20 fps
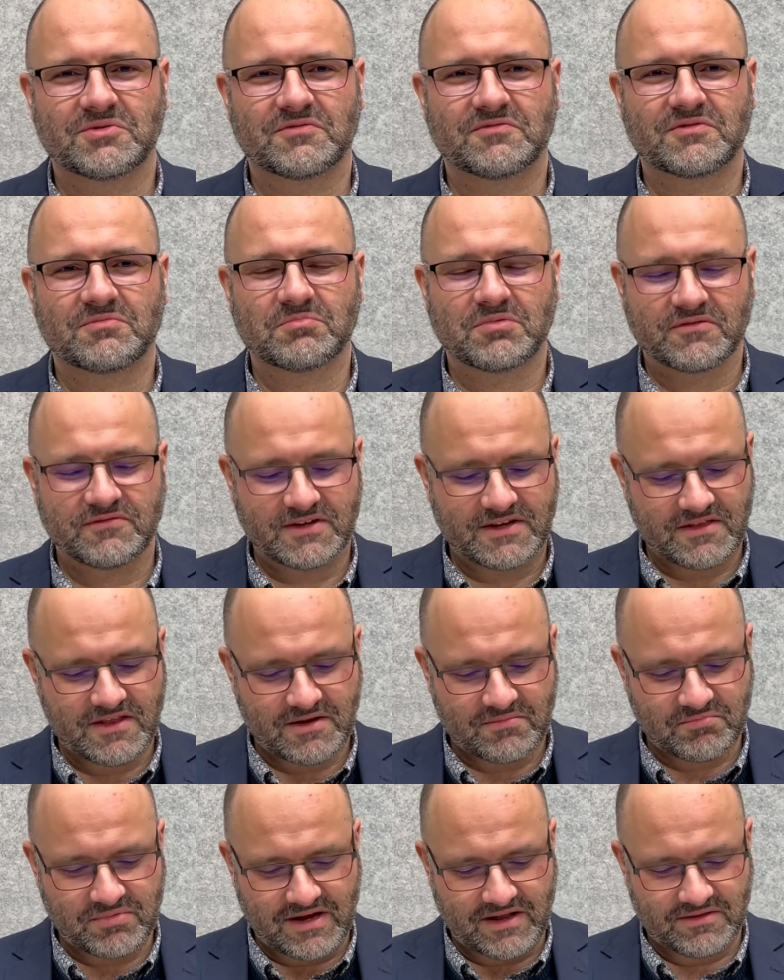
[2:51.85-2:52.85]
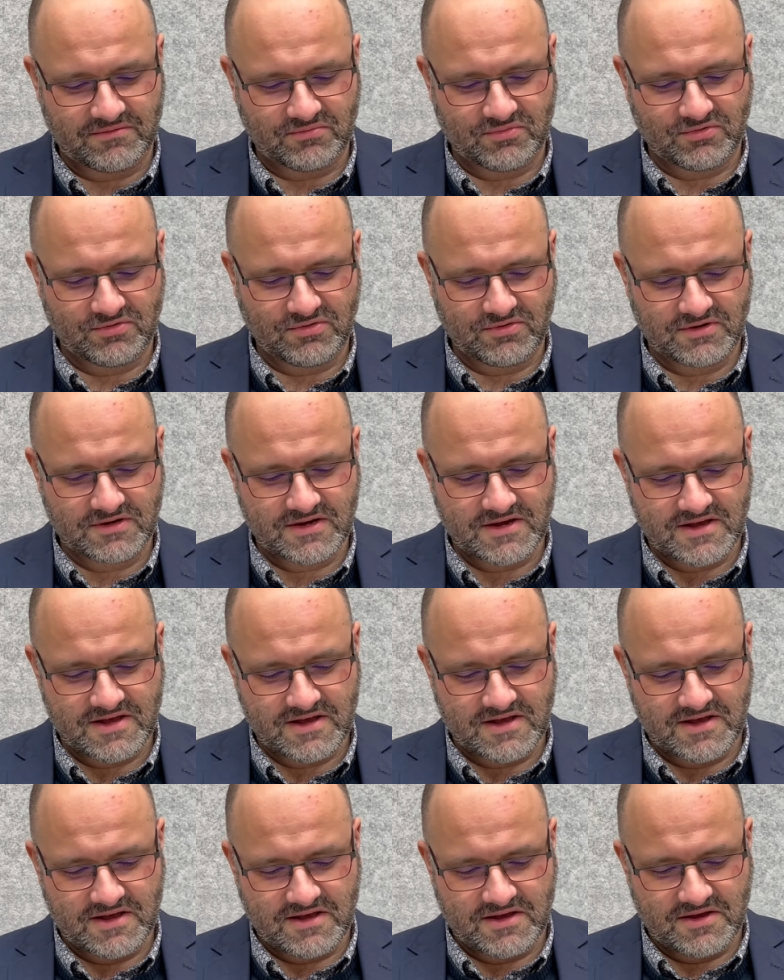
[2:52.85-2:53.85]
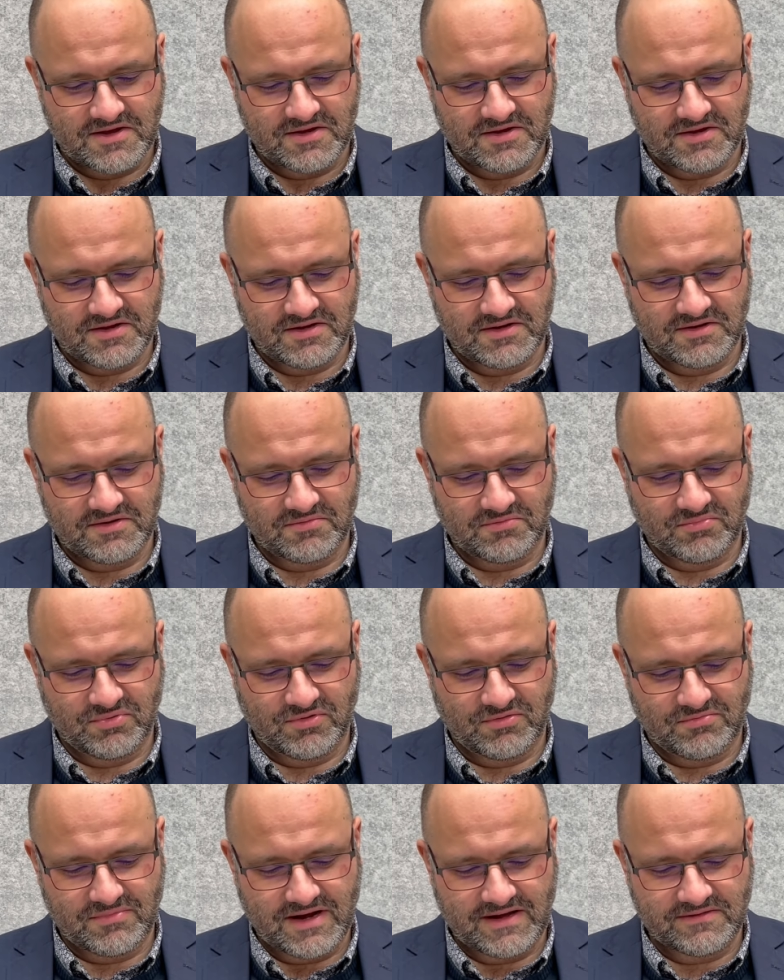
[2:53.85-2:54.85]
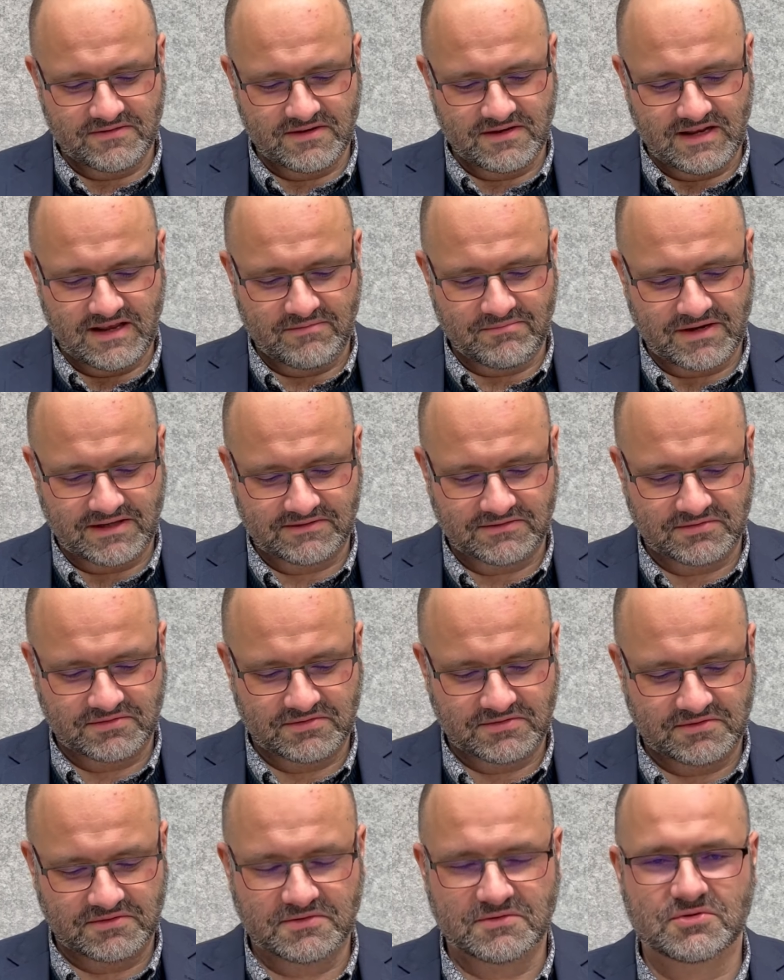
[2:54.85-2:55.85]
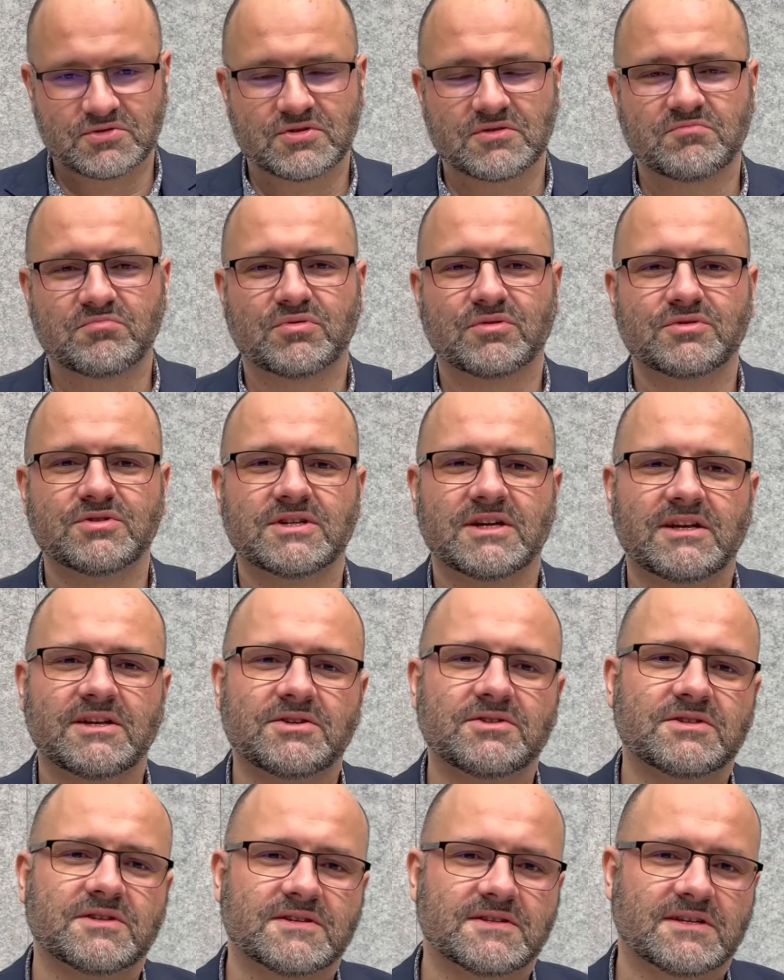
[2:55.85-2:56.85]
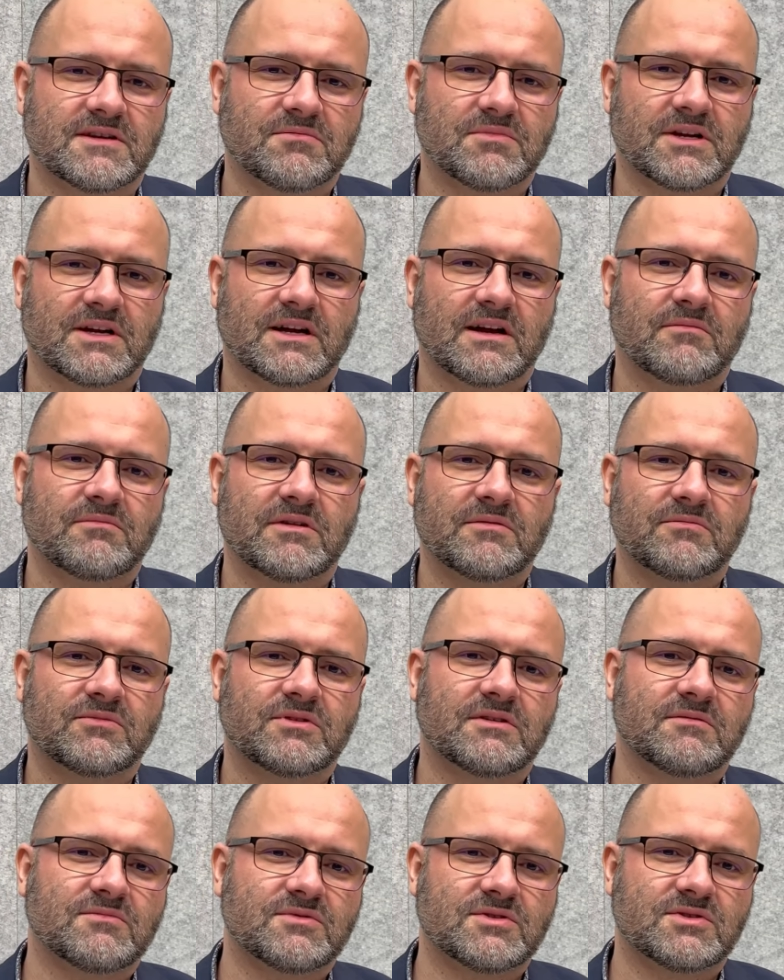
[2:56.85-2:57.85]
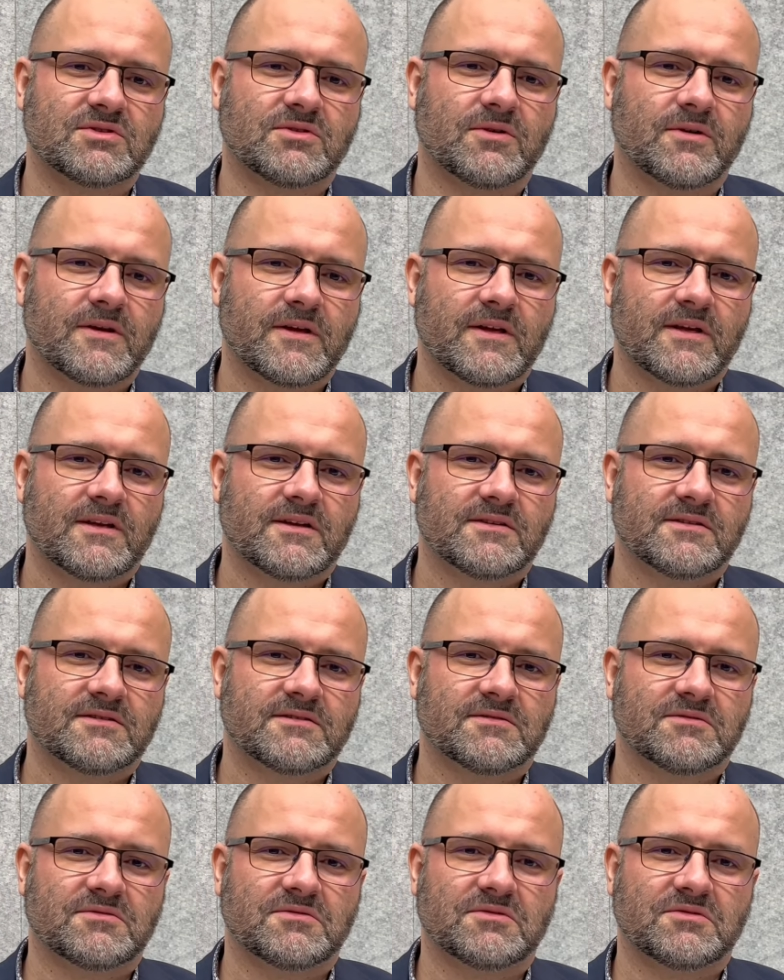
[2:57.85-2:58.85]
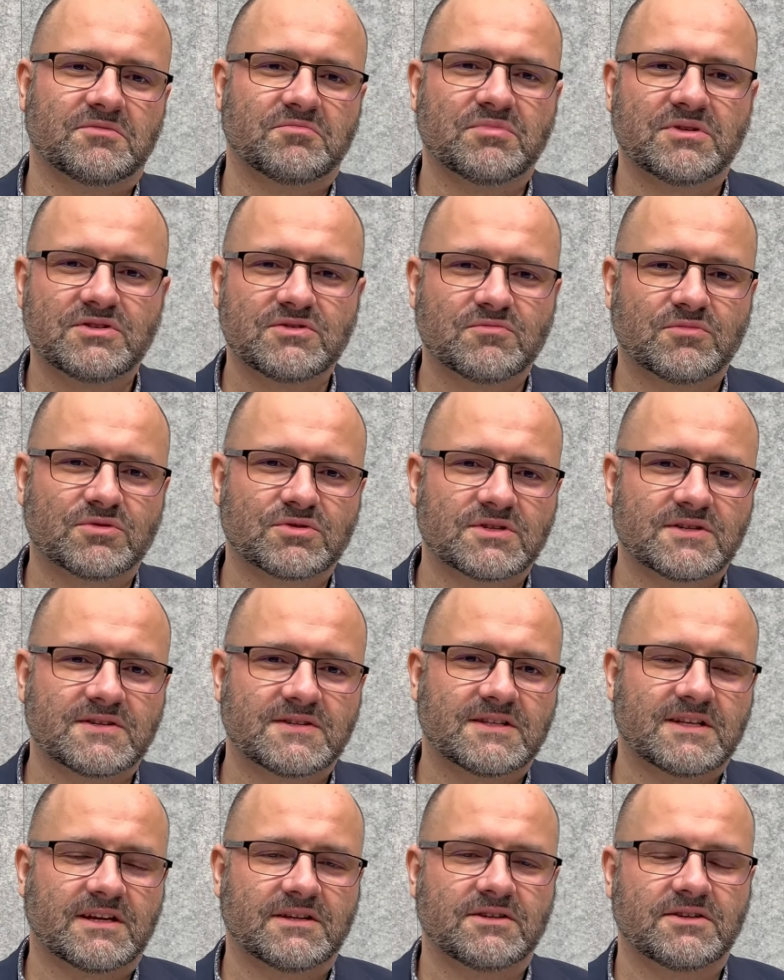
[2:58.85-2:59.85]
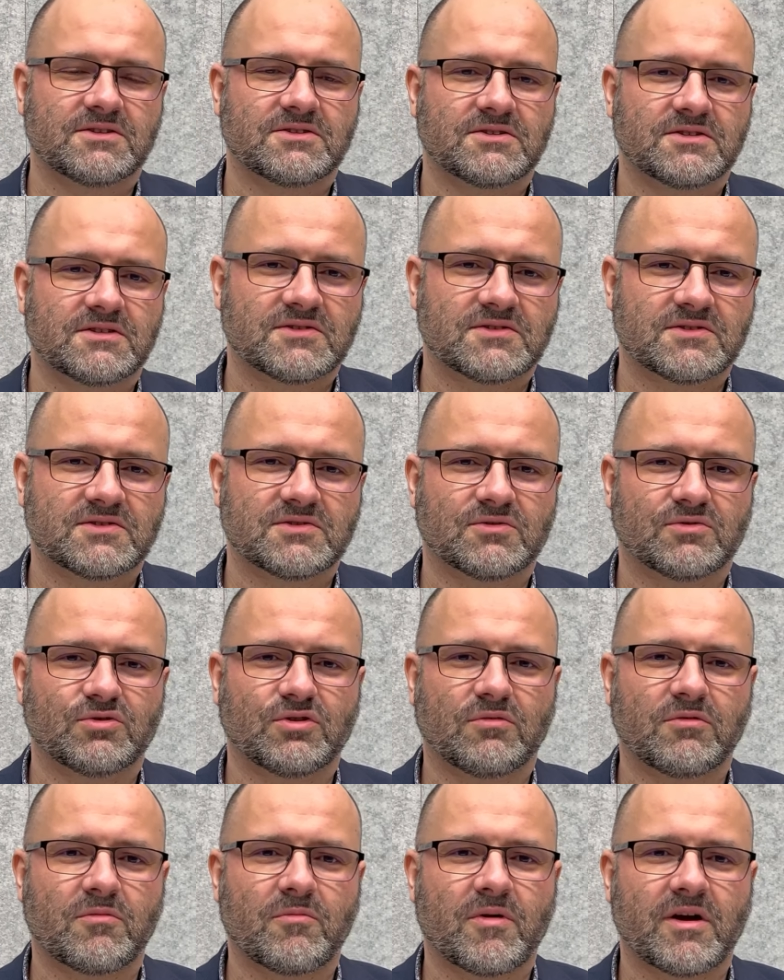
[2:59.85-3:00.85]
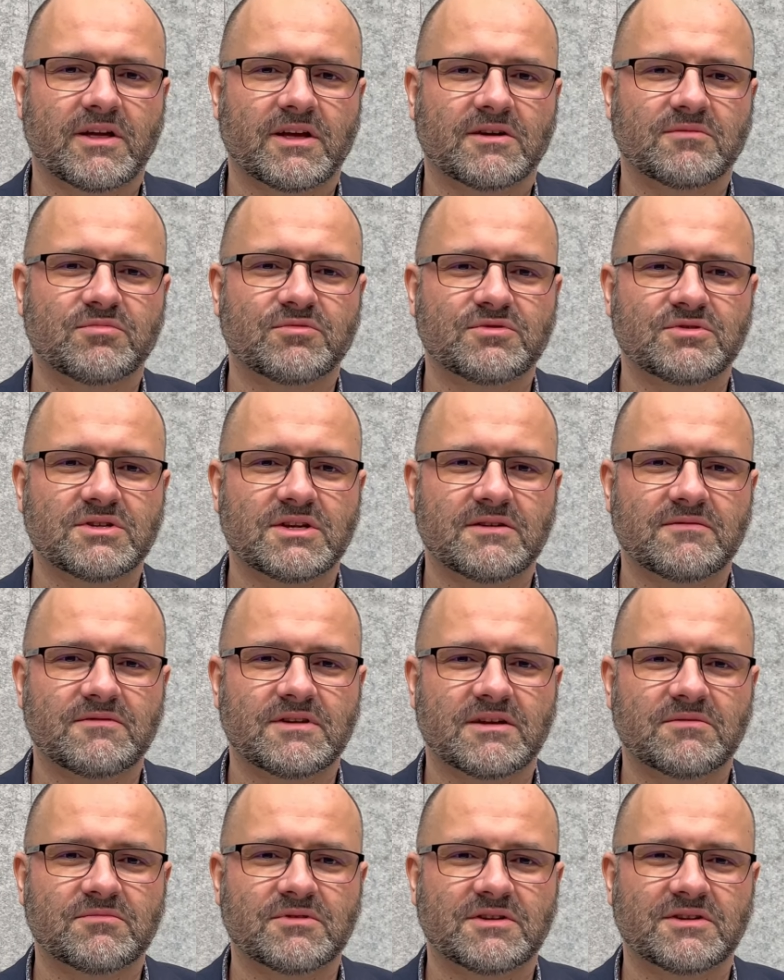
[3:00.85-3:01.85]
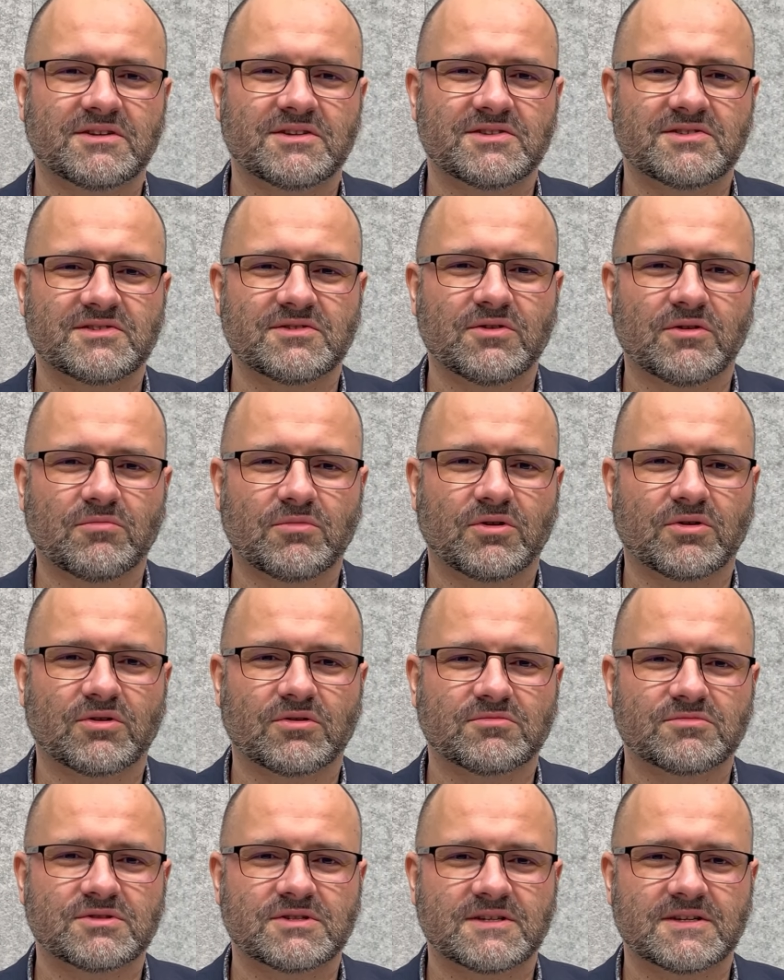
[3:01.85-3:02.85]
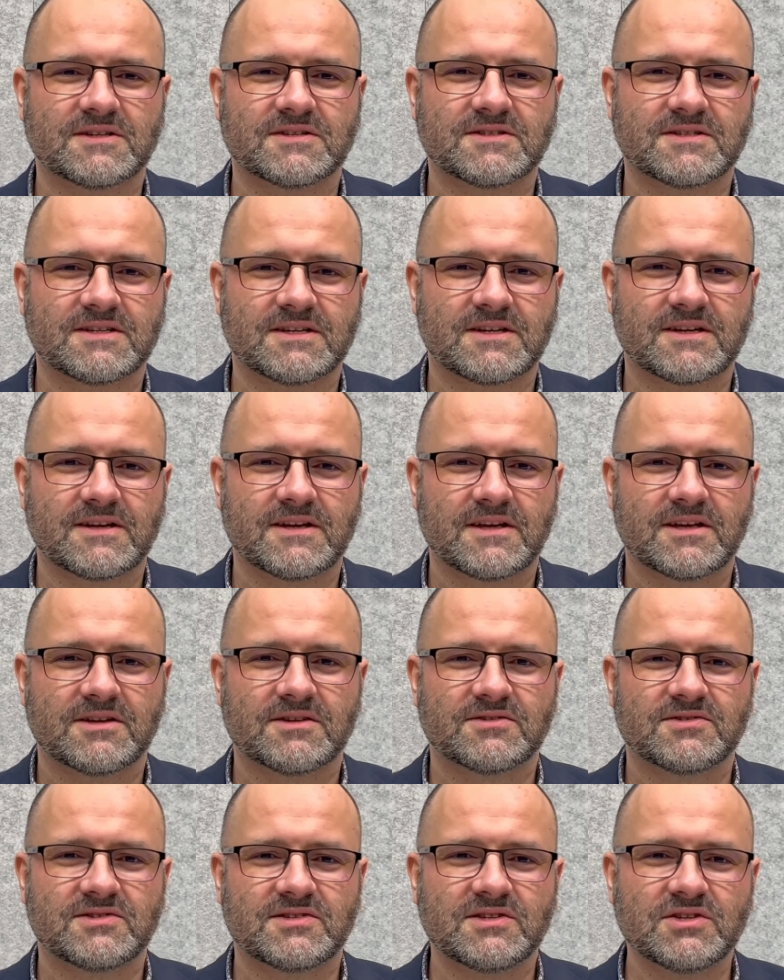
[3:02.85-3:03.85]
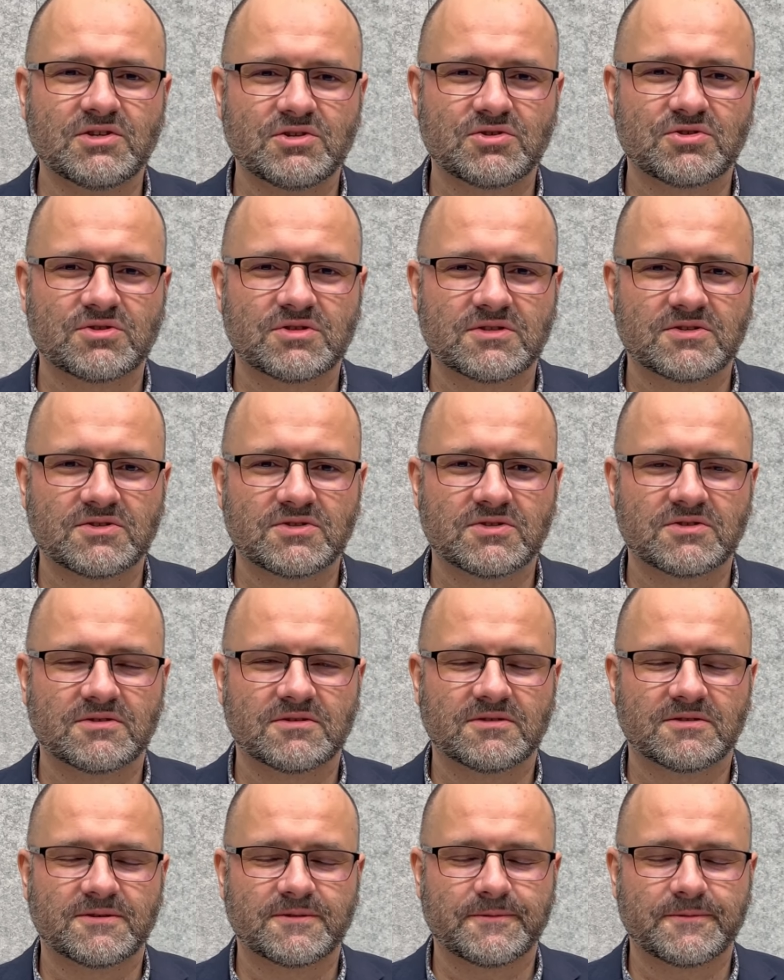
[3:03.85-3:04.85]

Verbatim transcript: wypowiada Pan Bóg, bo ma dylemat, czy podzielić się z Abrahamem tym, co Y, być może stanie z Sodomą, a jak później wiemy i z Gomorą, że chce zniszczyć